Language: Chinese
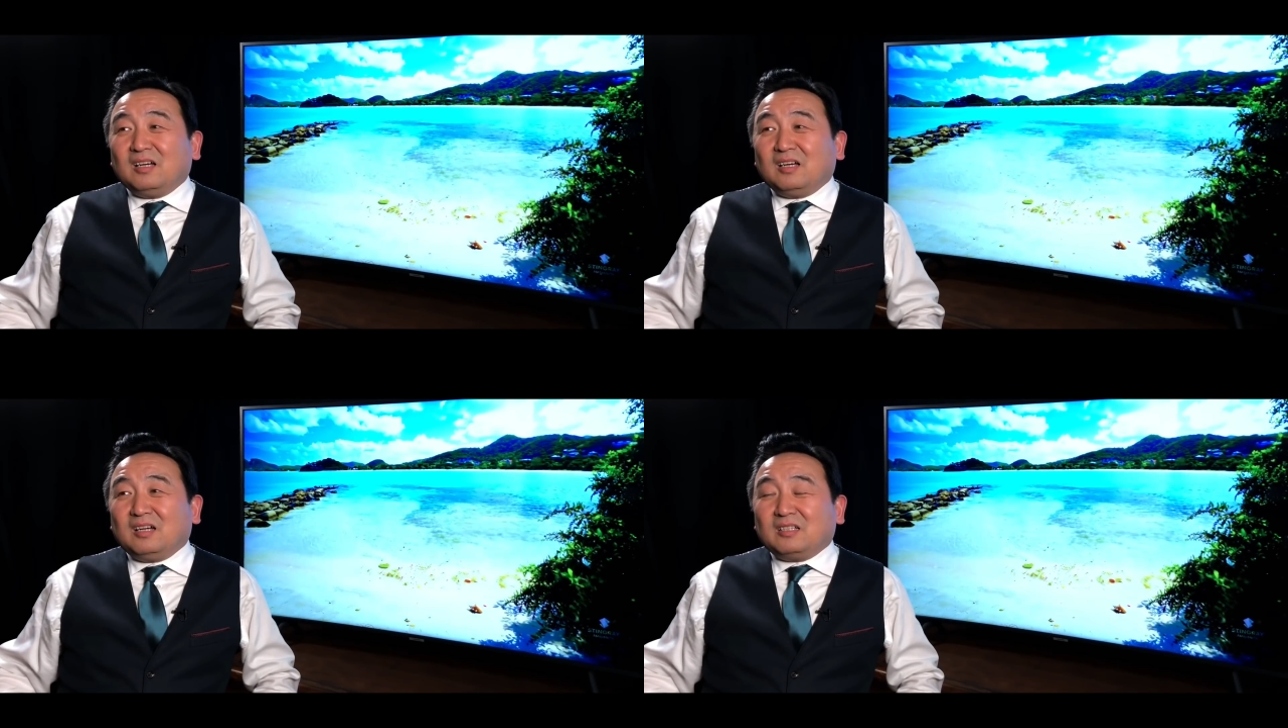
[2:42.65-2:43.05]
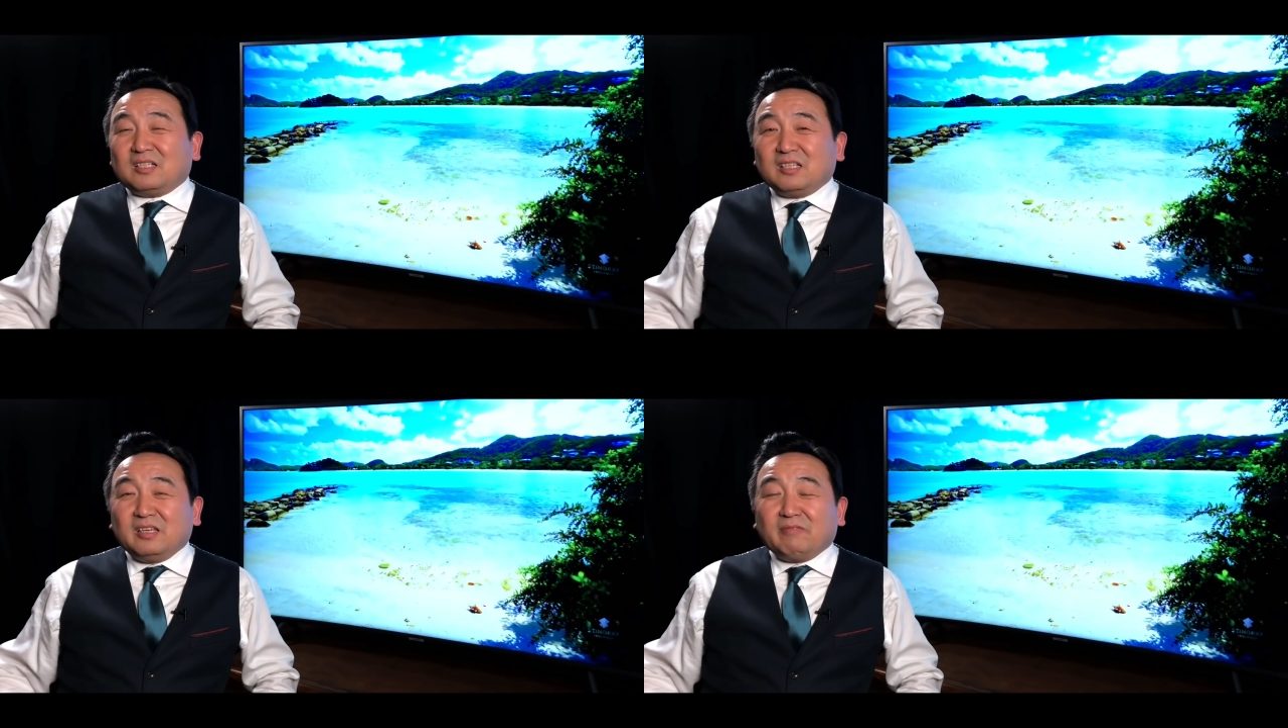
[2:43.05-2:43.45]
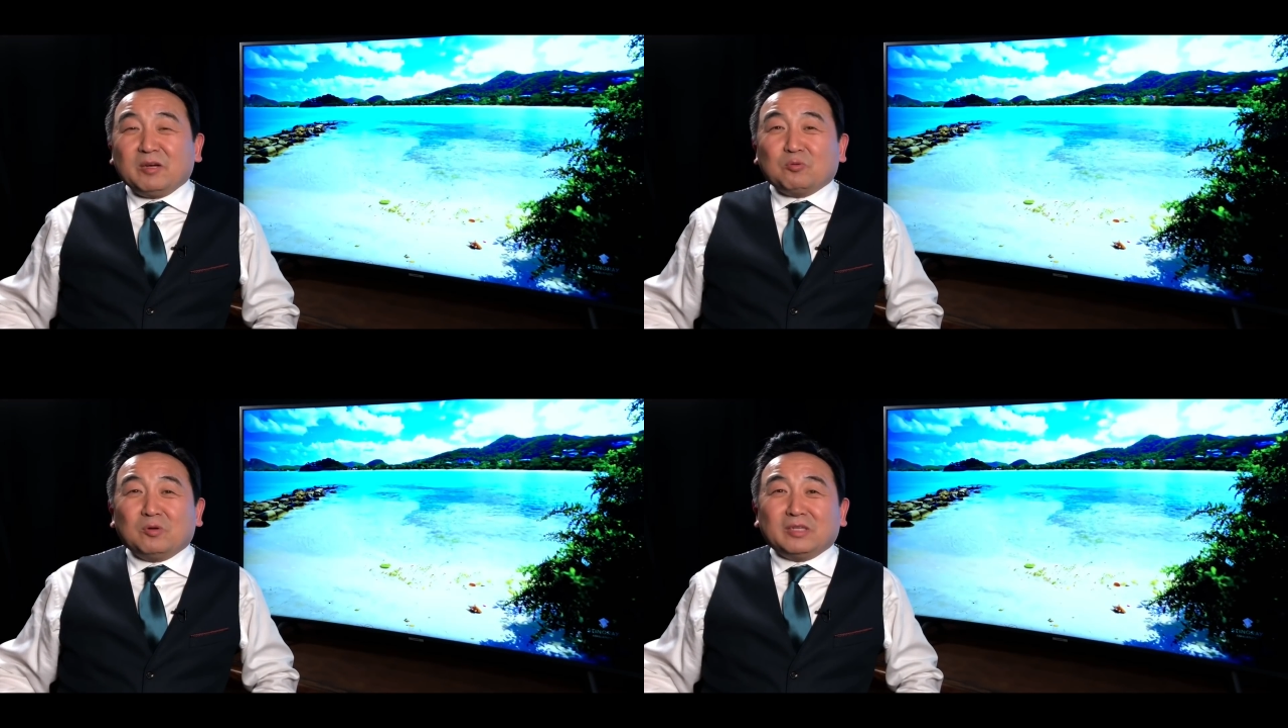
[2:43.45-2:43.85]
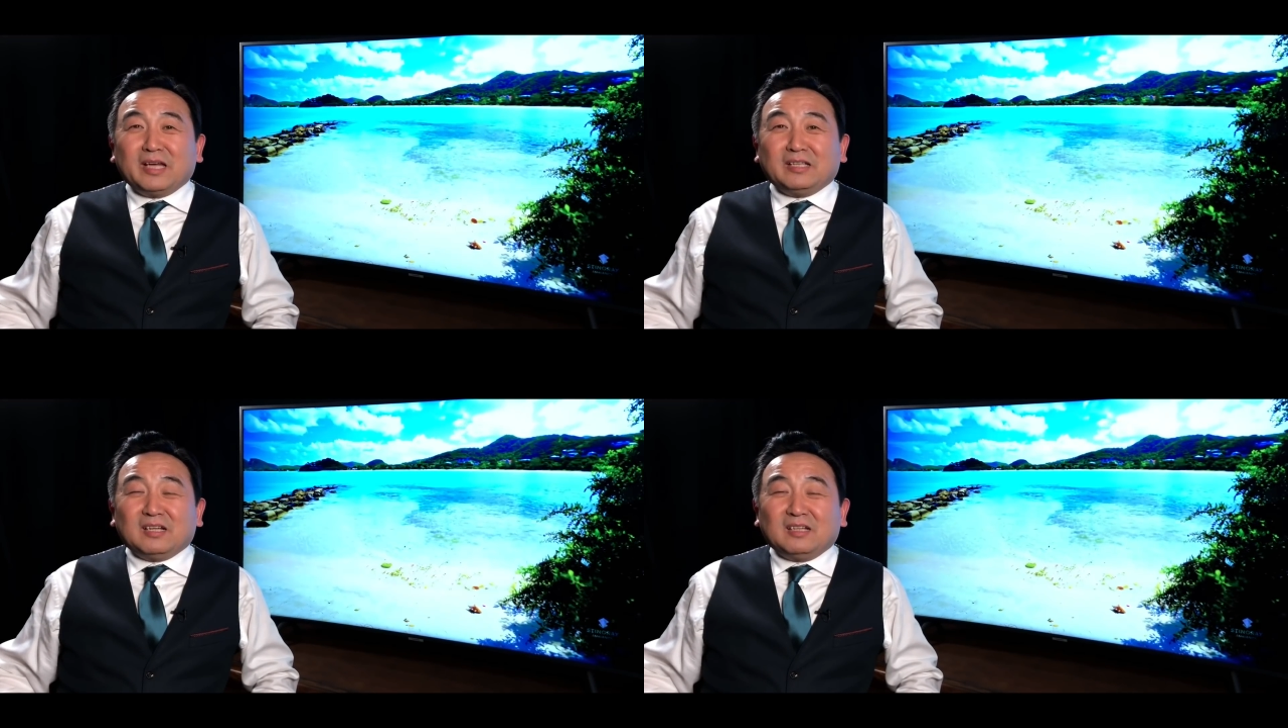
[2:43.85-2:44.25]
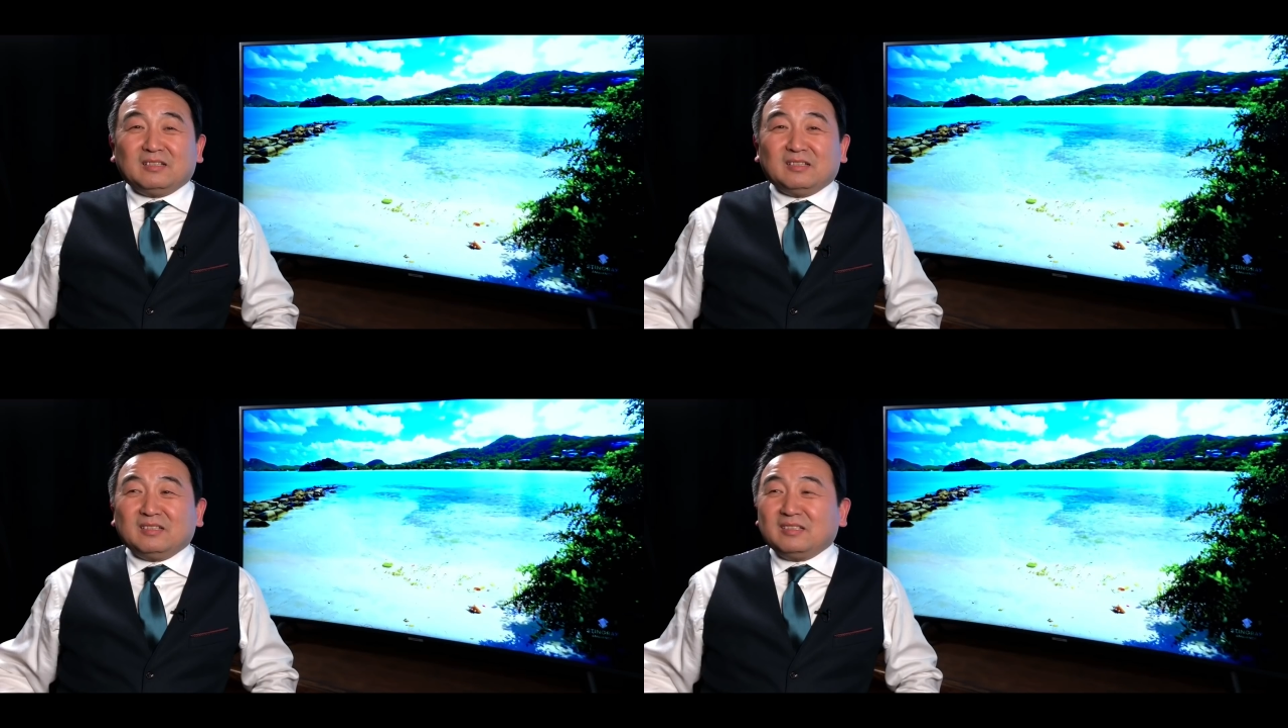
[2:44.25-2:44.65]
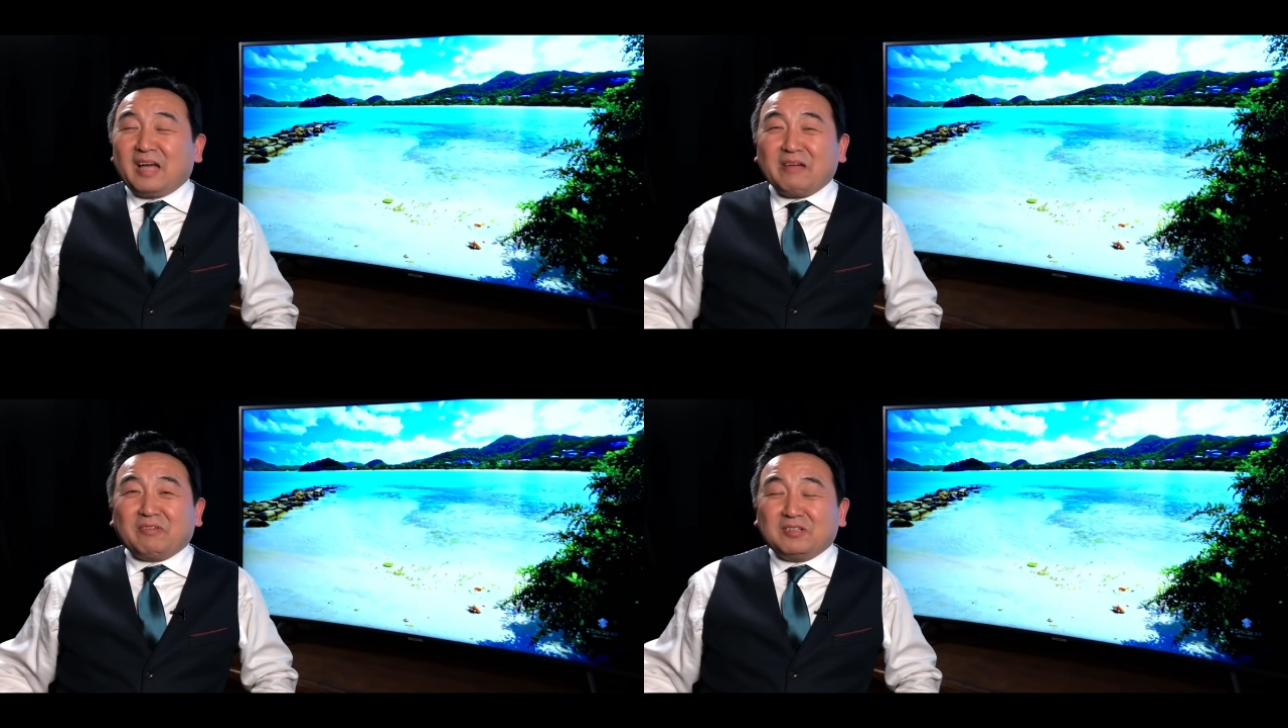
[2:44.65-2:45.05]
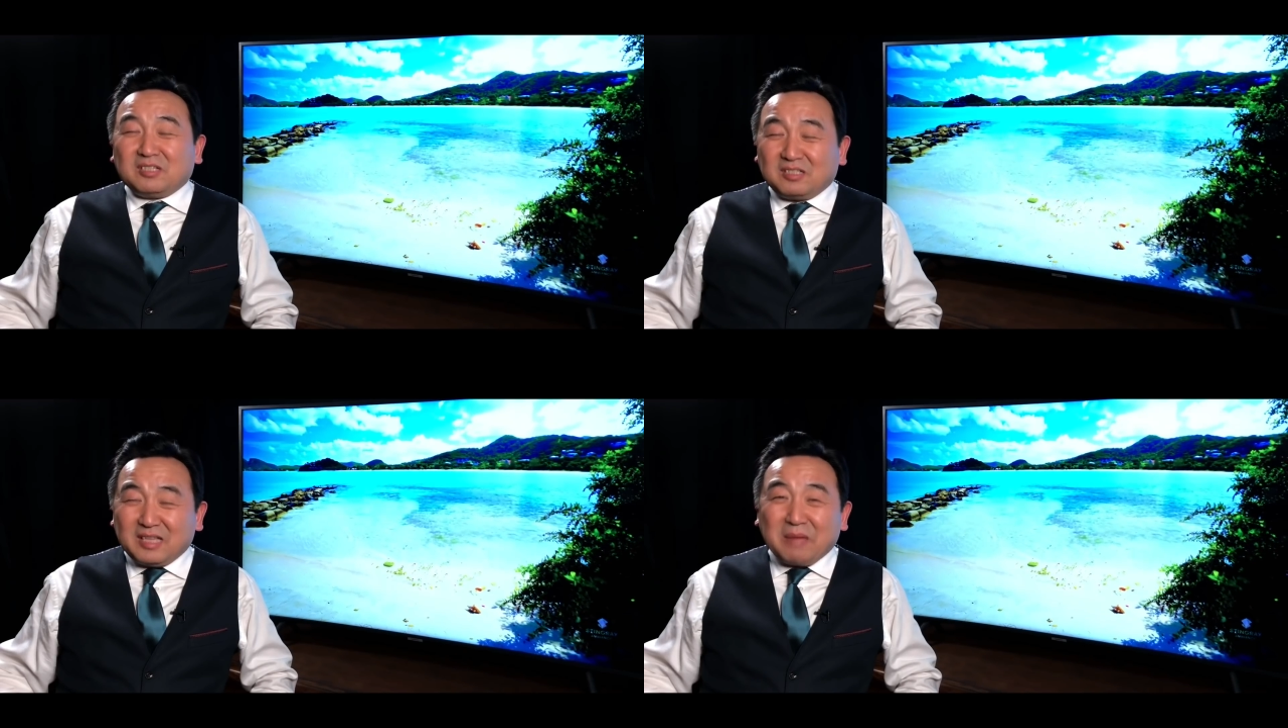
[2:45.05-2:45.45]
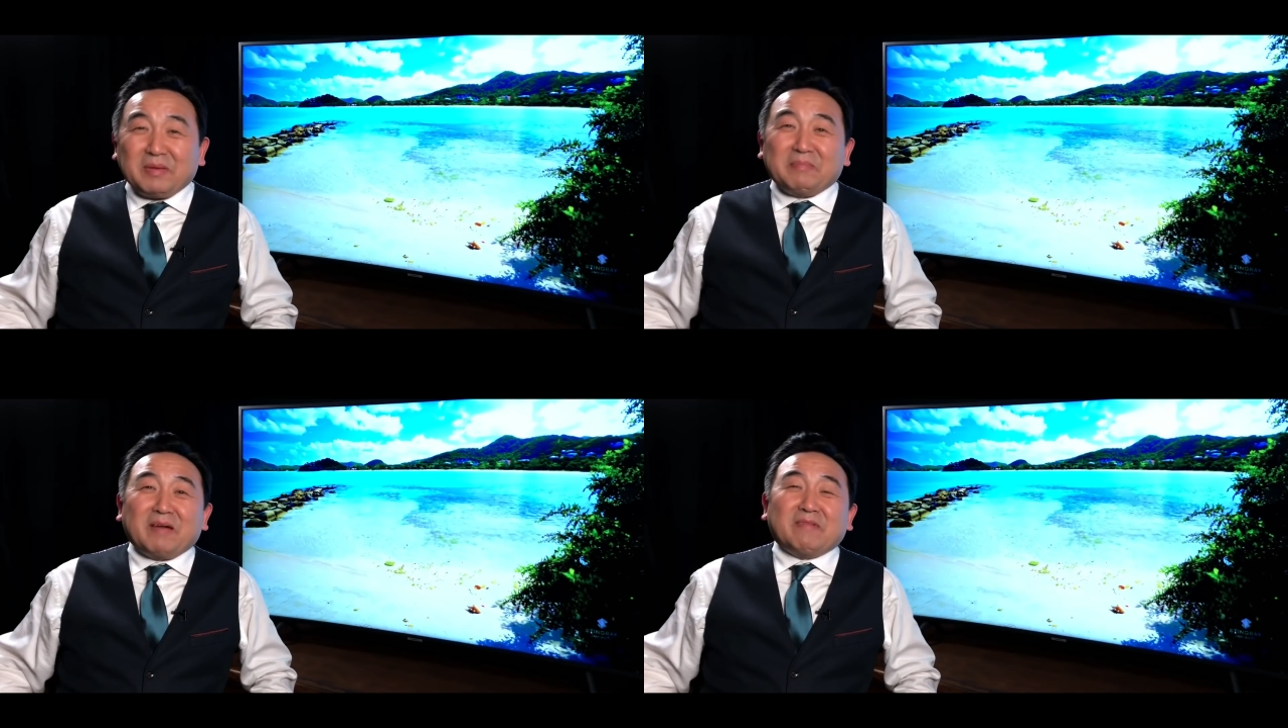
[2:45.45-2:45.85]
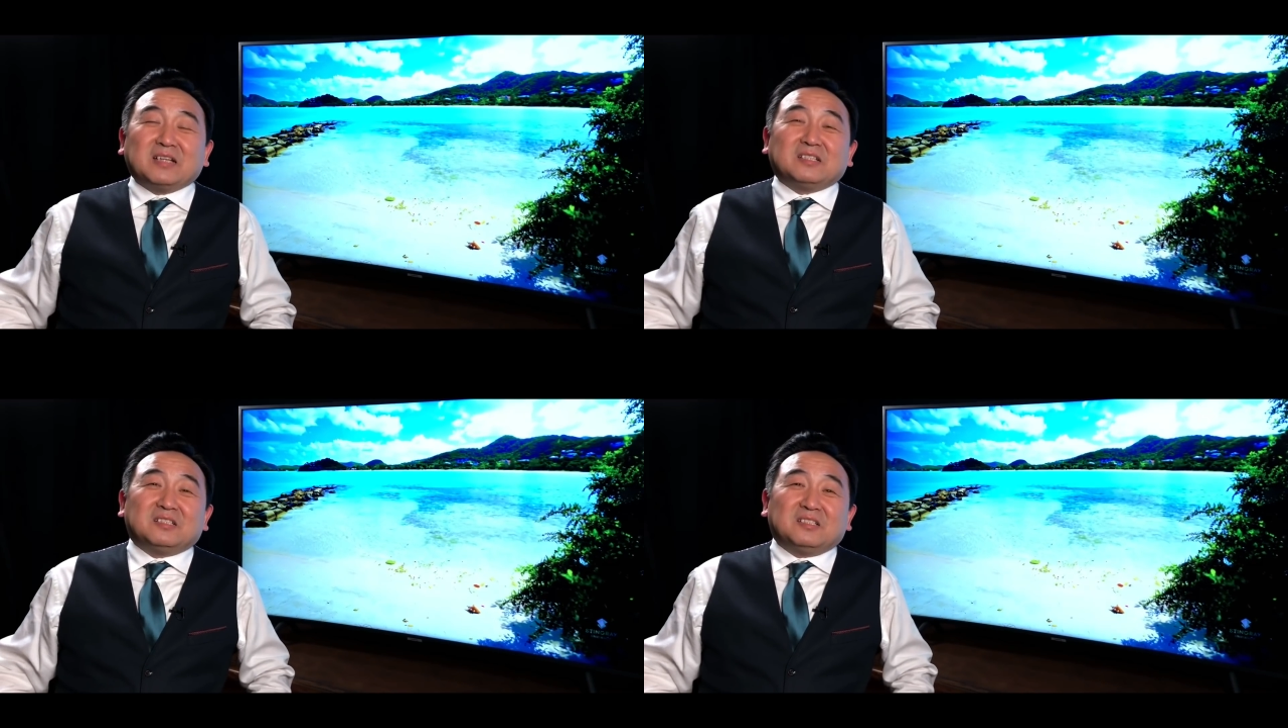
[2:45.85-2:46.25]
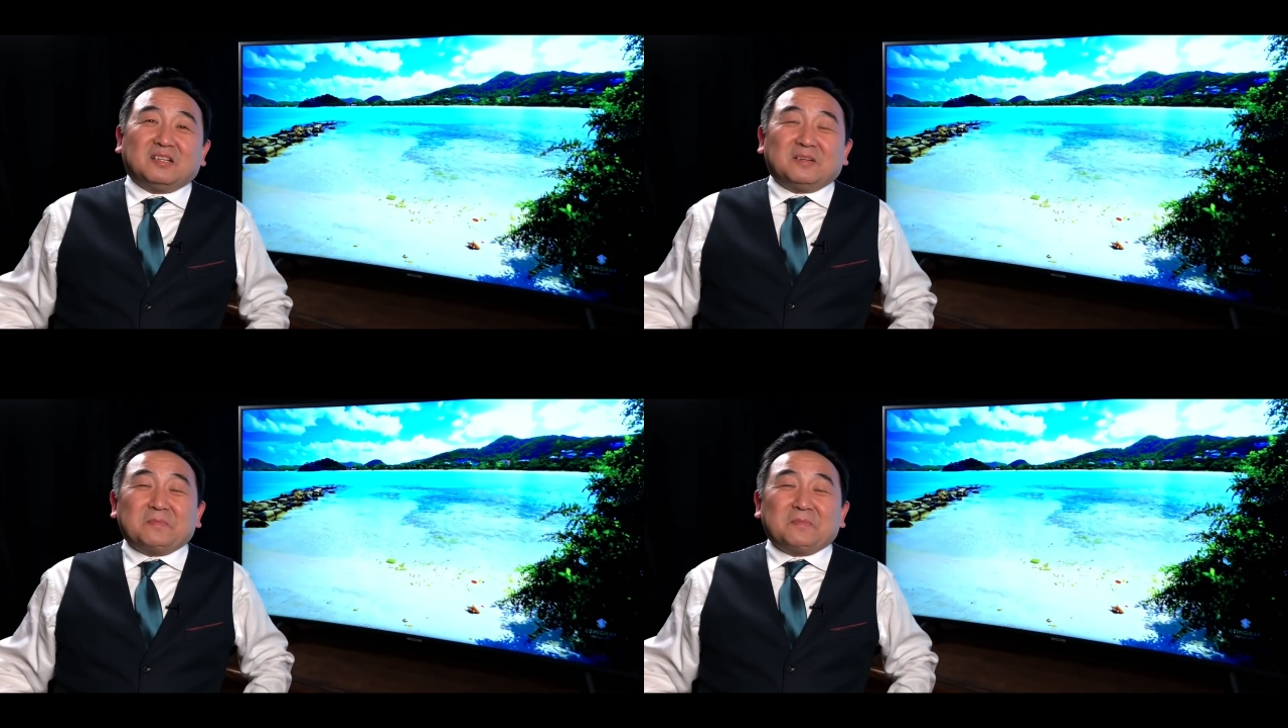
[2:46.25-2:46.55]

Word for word: 呃，是因为国内的那奶粉实在没办法吃，